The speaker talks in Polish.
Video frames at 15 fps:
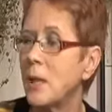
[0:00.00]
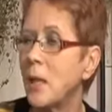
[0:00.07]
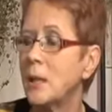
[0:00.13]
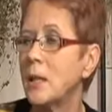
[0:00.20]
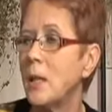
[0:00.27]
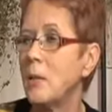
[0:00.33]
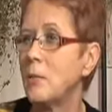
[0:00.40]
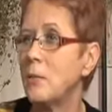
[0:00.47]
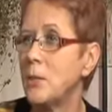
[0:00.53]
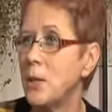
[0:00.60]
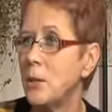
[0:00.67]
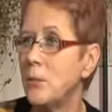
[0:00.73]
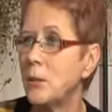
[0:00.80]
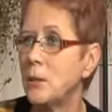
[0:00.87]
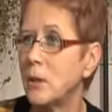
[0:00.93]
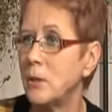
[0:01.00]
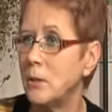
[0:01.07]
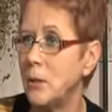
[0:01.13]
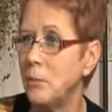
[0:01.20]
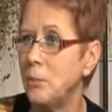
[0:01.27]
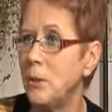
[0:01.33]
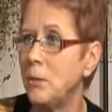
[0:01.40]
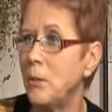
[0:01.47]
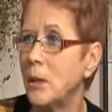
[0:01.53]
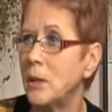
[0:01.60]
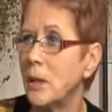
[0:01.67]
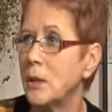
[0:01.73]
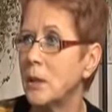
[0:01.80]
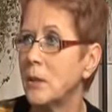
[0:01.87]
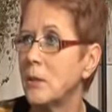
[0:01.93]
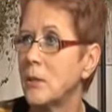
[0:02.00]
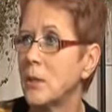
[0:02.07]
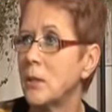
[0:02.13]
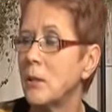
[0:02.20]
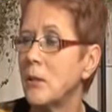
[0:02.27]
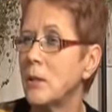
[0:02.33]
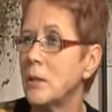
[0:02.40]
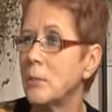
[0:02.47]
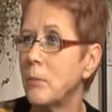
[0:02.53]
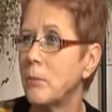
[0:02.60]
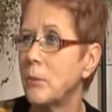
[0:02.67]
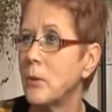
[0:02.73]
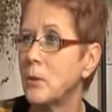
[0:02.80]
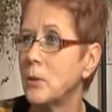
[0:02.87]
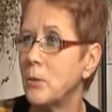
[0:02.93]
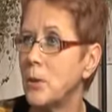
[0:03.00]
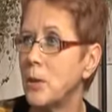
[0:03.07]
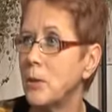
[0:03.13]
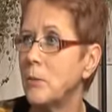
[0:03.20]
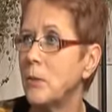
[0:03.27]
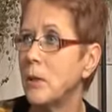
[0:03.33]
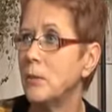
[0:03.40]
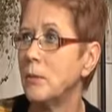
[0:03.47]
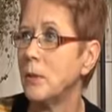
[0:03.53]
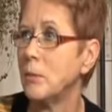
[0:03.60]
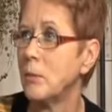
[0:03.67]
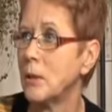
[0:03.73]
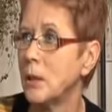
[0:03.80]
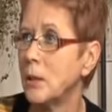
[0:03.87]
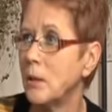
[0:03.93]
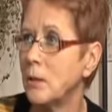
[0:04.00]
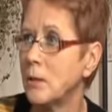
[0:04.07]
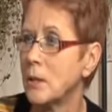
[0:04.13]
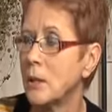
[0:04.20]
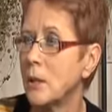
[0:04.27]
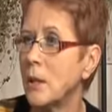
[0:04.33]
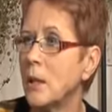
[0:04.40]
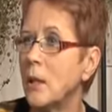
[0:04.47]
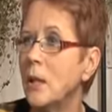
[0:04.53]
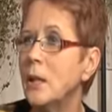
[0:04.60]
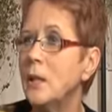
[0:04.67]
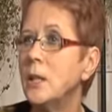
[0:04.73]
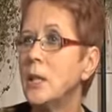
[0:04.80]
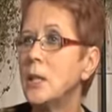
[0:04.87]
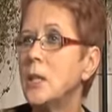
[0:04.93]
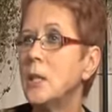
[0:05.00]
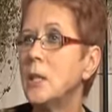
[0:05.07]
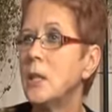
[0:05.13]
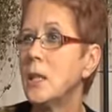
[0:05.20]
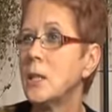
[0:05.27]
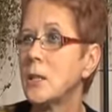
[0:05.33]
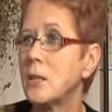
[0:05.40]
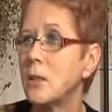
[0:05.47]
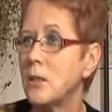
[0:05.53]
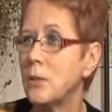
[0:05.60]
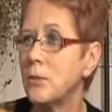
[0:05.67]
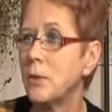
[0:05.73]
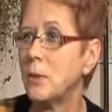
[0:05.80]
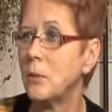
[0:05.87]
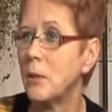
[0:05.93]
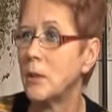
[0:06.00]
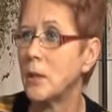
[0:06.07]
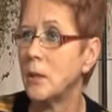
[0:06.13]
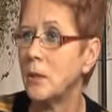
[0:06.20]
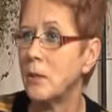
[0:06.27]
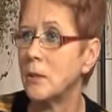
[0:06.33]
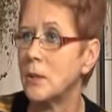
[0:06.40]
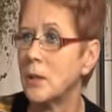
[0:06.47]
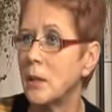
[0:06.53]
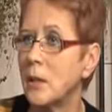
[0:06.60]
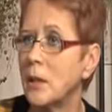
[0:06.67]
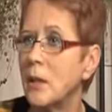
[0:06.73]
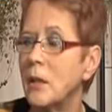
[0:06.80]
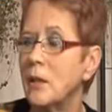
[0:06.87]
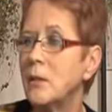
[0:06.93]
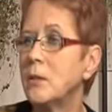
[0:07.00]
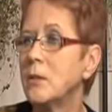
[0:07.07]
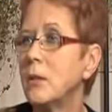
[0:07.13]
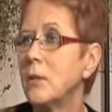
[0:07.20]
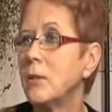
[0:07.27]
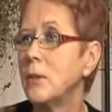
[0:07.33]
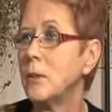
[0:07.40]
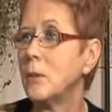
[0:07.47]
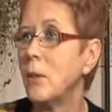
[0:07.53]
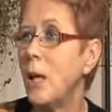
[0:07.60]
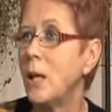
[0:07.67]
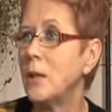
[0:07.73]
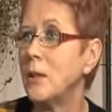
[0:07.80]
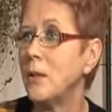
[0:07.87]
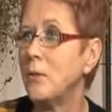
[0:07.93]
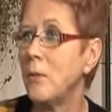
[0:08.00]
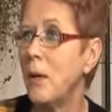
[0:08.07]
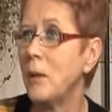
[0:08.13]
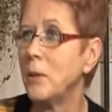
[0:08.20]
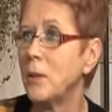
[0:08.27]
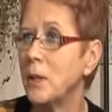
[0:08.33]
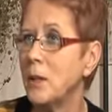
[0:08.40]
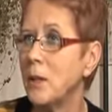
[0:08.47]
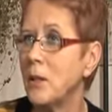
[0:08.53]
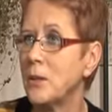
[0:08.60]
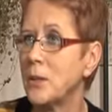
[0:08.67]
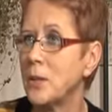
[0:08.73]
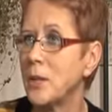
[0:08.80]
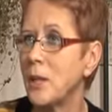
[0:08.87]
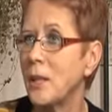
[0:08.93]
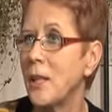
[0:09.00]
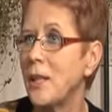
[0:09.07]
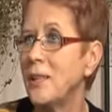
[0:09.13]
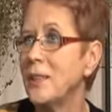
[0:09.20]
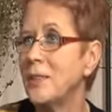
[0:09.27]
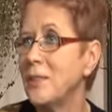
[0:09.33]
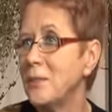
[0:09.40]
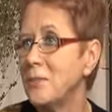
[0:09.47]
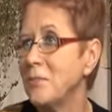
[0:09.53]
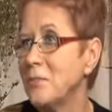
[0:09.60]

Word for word: tak, ja bym zimą tego nie piła, dlatego że to jest po prostu zimne i wychładzające. I jeśli jest coś wychładzające, no to ewentualnie w małych ilościach, ale no